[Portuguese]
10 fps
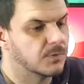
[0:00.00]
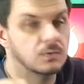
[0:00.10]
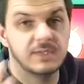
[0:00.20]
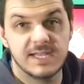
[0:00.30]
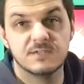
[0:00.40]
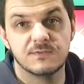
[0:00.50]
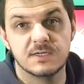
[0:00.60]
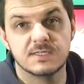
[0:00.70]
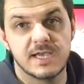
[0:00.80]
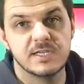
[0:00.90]
com três
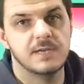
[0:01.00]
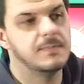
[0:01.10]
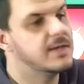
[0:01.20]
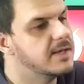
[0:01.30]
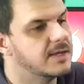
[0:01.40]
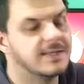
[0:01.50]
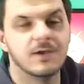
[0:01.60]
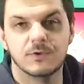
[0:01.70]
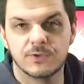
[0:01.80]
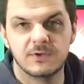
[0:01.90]
fãs RGB, que tem
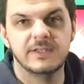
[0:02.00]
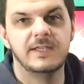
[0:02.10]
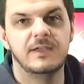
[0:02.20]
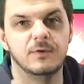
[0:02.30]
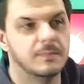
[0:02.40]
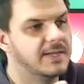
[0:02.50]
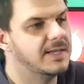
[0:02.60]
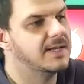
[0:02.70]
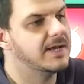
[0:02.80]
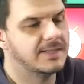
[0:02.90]
controlinho,
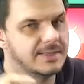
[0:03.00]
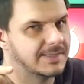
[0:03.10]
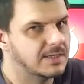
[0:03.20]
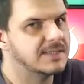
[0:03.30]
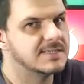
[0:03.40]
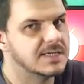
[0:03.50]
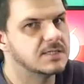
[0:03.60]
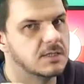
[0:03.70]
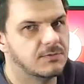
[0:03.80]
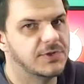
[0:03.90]
brilha, aí tá na
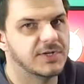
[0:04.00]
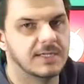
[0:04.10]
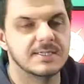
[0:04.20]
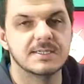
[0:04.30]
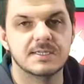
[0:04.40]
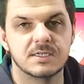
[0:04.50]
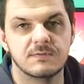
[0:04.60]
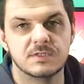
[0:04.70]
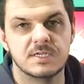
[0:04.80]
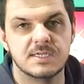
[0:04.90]
descrição, vou deixar na descrição
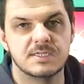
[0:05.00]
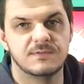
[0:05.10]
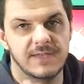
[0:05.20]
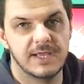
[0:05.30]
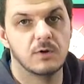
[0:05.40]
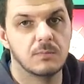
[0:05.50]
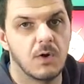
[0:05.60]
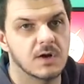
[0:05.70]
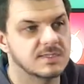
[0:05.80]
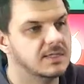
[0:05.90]
vocês verem o
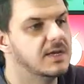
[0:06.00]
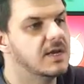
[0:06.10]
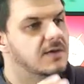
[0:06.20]
unboxing.